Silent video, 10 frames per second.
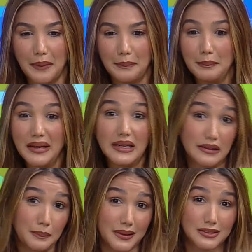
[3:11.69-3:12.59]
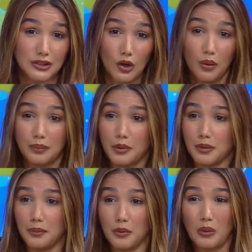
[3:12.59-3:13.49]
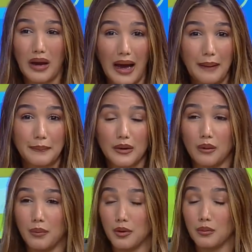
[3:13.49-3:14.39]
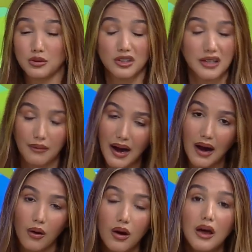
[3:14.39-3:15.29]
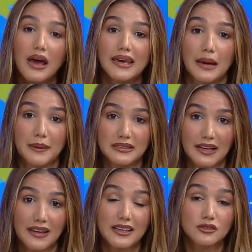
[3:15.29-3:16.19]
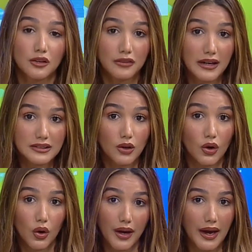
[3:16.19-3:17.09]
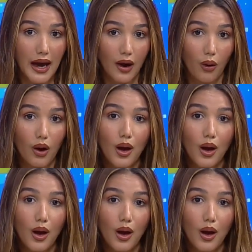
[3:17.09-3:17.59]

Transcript: mini depresión por, por un cambio, por mucho trabajo, que a pesar de que estoy feliz con lo que hago,